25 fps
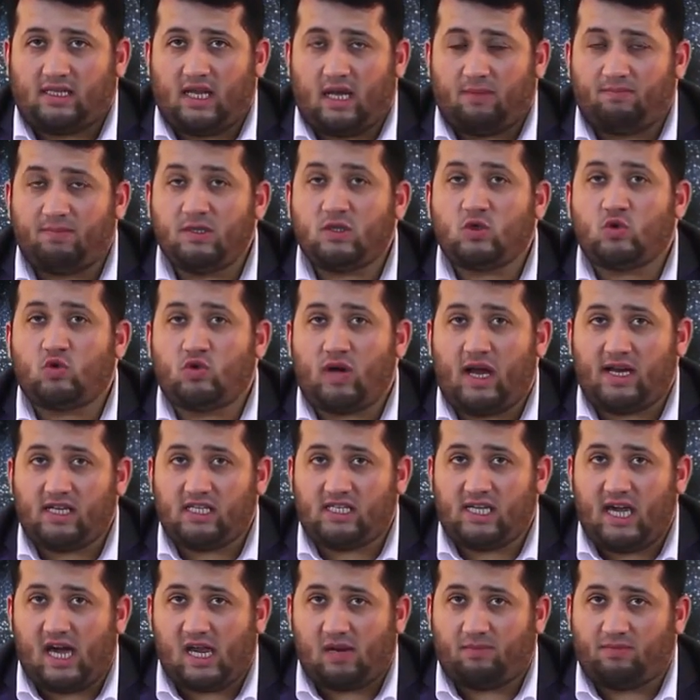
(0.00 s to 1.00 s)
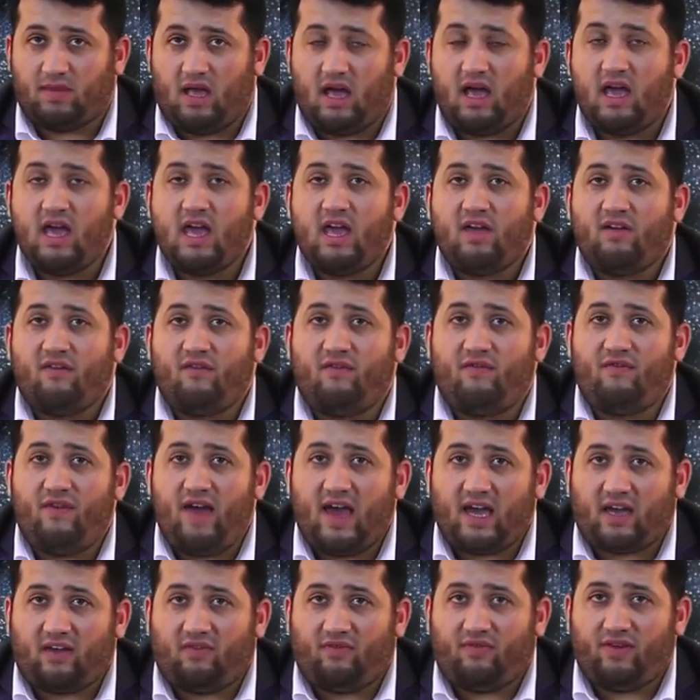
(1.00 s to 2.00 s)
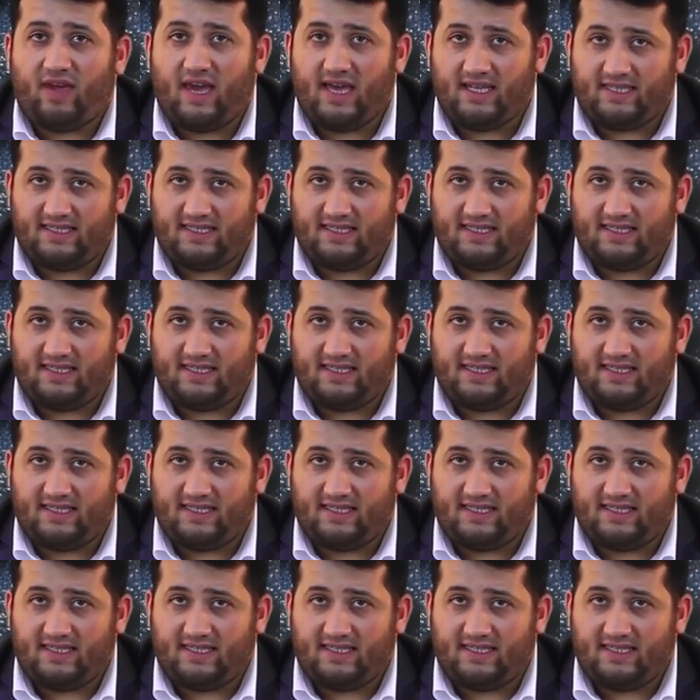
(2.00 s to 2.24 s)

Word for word: вакф, то есть остановка,